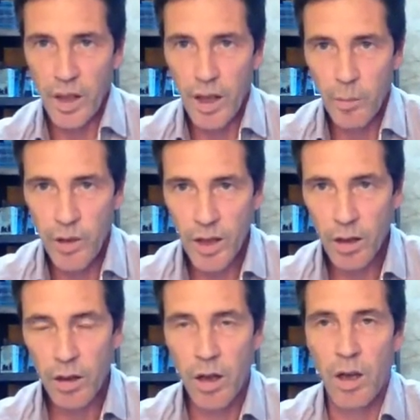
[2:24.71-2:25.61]
eh
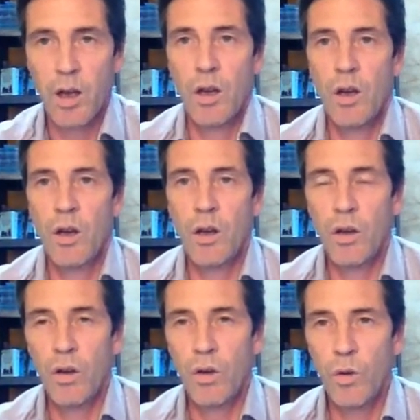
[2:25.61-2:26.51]
bien,
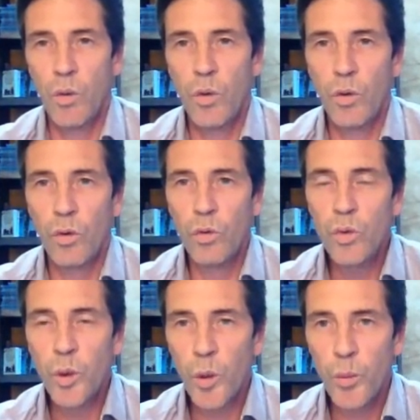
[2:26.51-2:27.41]
euh,
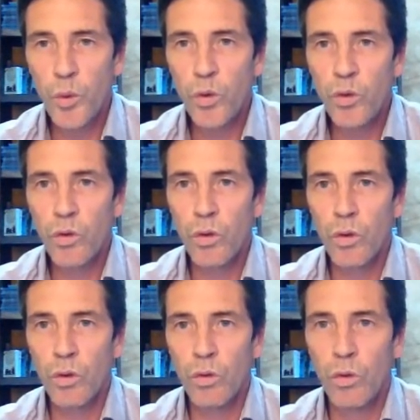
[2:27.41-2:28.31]
nous propose
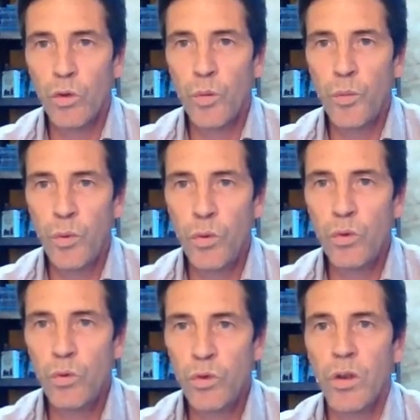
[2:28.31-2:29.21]
de ne
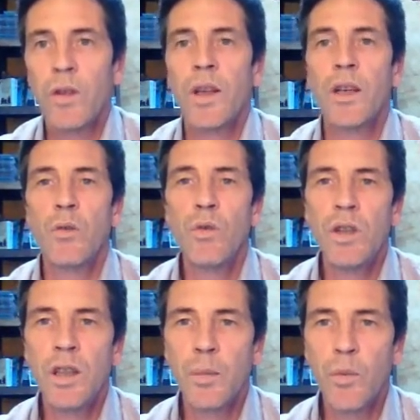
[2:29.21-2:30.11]
plus nous centrer
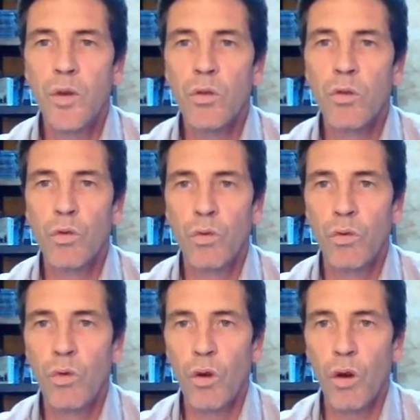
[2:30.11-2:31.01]
uniquement
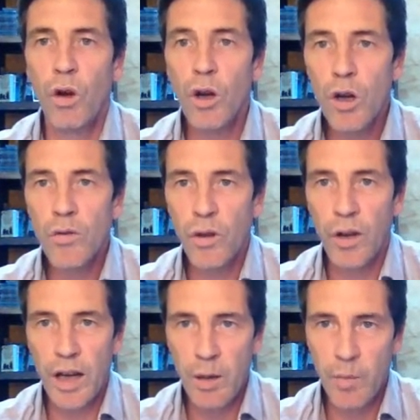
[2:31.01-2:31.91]
sur
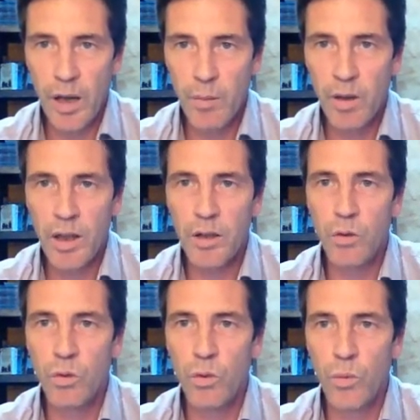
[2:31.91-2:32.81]
l'œuvre elle-même et
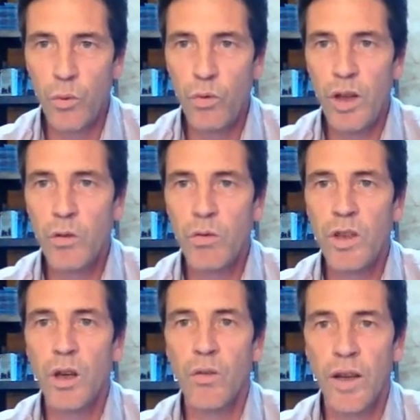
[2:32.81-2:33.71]
de ne plus
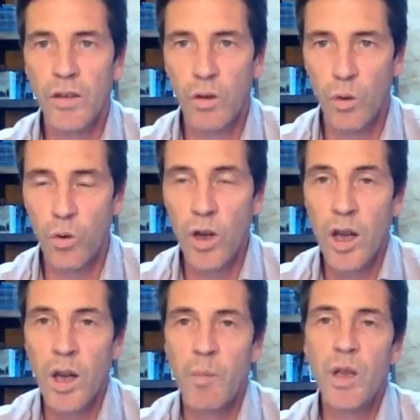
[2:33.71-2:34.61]
l'étudier en vase clos,
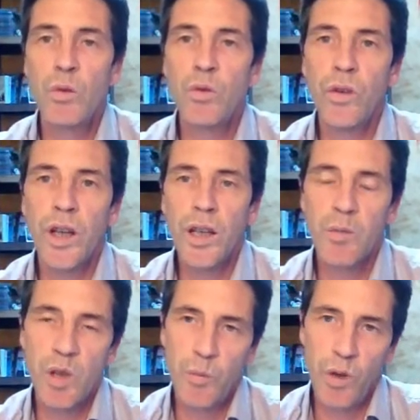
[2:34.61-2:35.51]
mais d'ouvrir
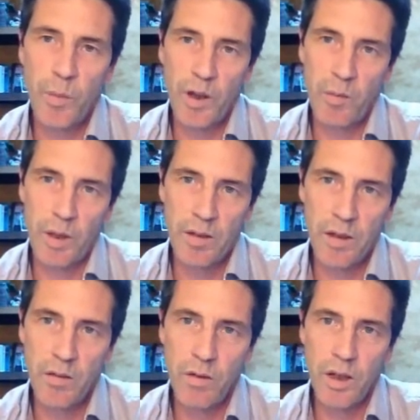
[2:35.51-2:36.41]
un petit peu la
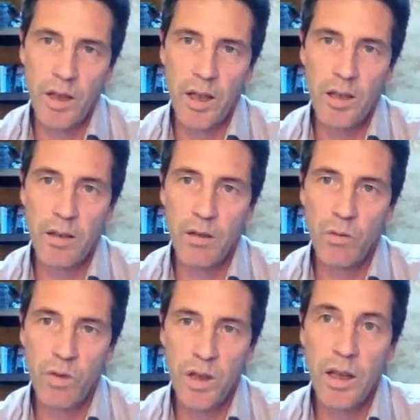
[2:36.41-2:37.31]
perspective et
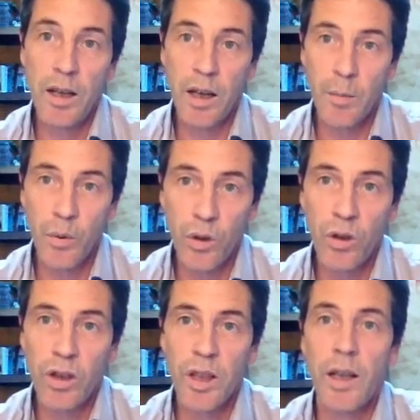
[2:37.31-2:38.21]
d'étudier les
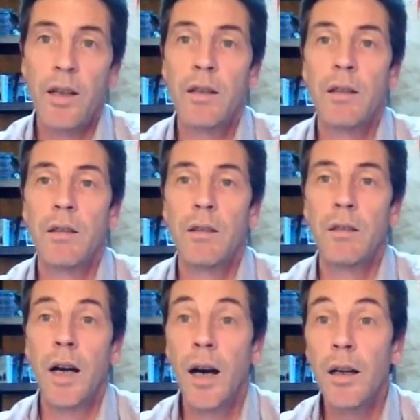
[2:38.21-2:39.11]
rapports qu'elle
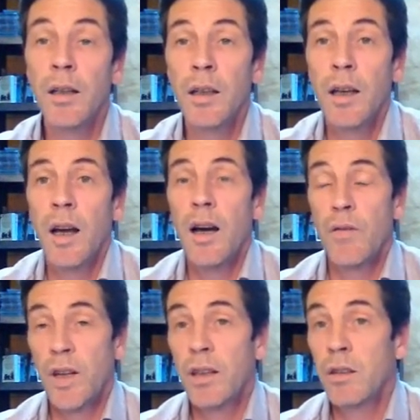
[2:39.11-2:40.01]
euh, a
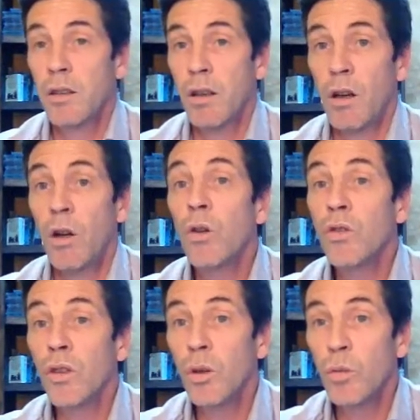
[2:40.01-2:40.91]
avec
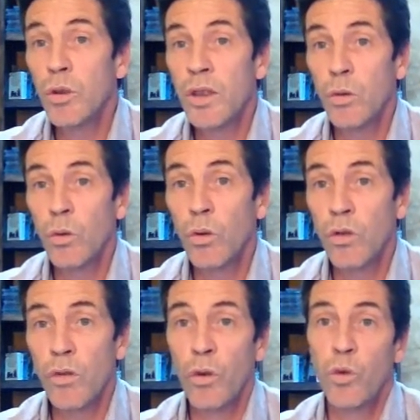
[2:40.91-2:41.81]
l'ensemble des
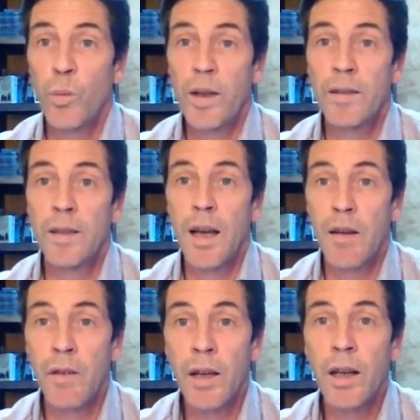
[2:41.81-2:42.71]
autres œuvres du passé
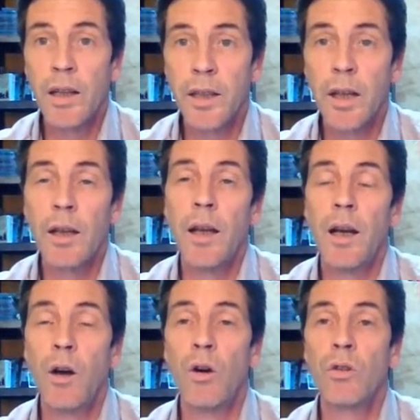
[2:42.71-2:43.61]
avec lesquelles
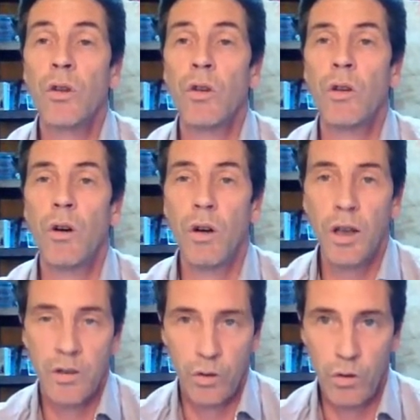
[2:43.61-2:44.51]
elle rentre en
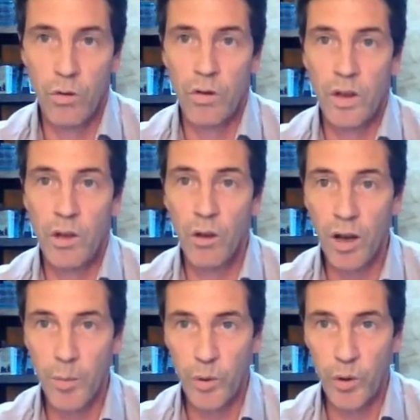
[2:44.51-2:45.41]
résonance et en
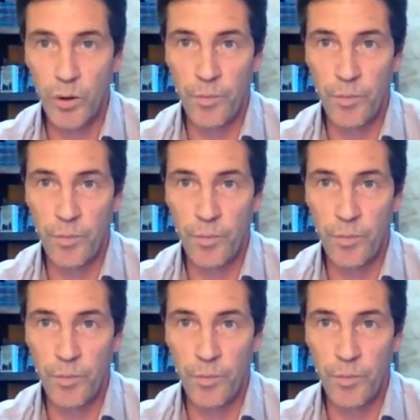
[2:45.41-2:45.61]
rapport.